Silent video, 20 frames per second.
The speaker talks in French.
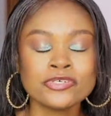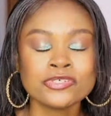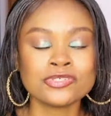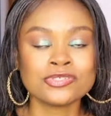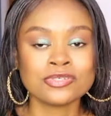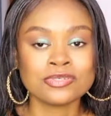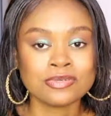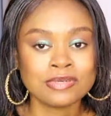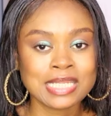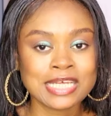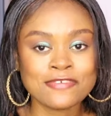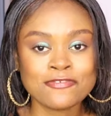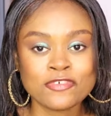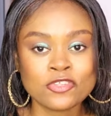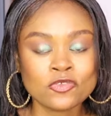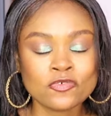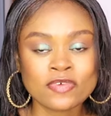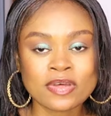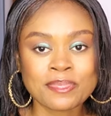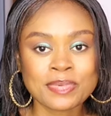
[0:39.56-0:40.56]
conscients que la vie
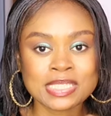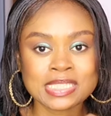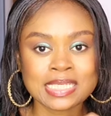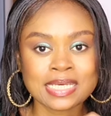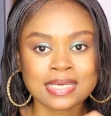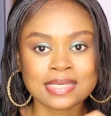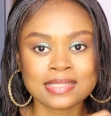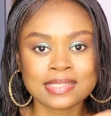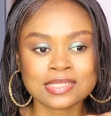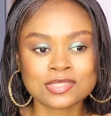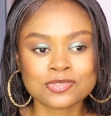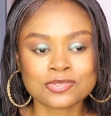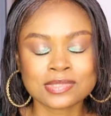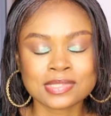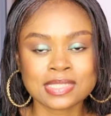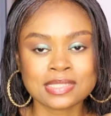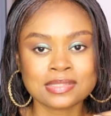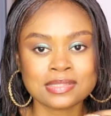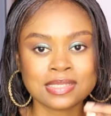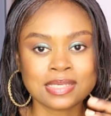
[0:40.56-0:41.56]
ne va pas s'arrêter sur
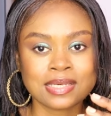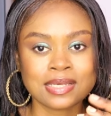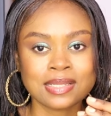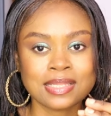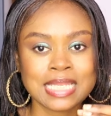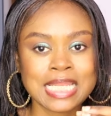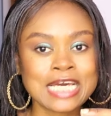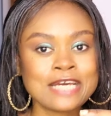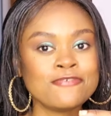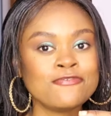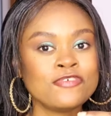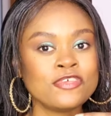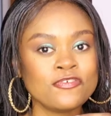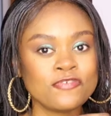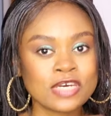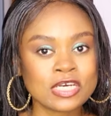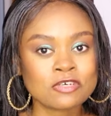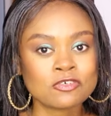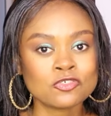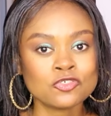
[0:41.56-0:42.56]
cette terre. La vie
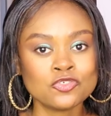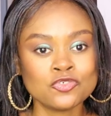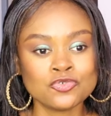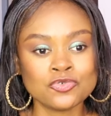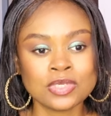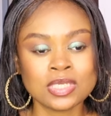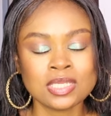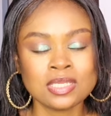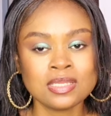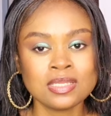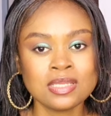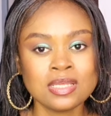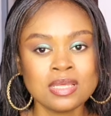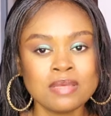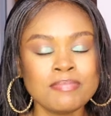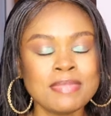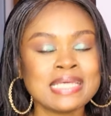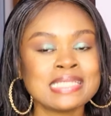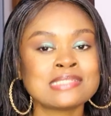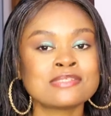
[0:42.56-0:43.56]
va continuer.
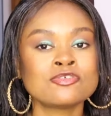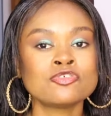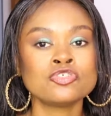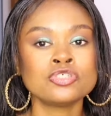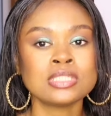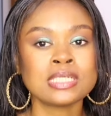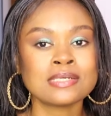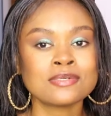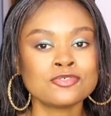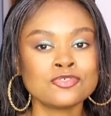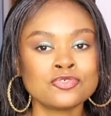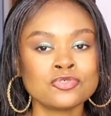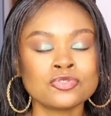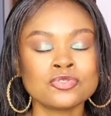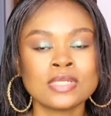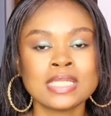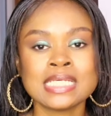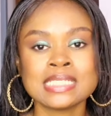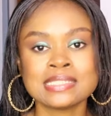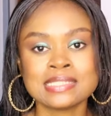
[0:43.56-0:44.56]
Mais est-ce que chaque jour,
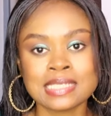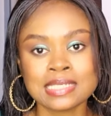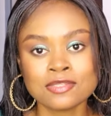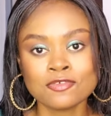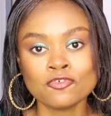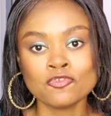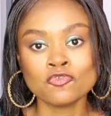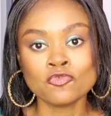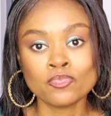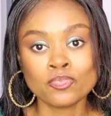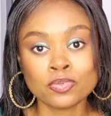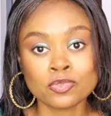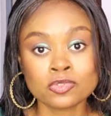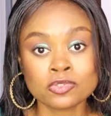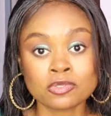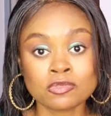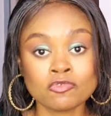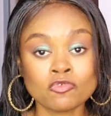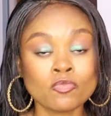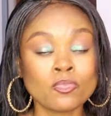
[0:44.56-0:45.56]
dans les actes que nous
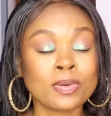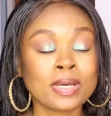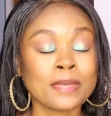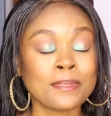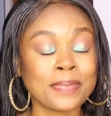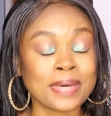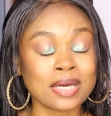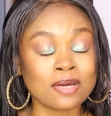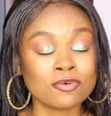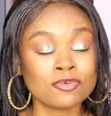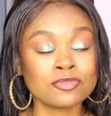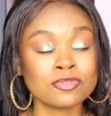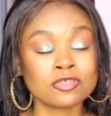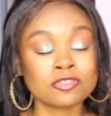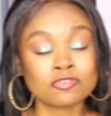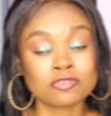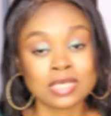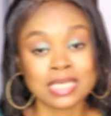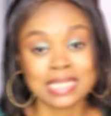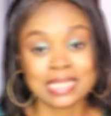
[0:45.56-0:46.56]
posons, nous préparons
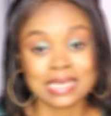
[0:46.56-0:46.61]
notre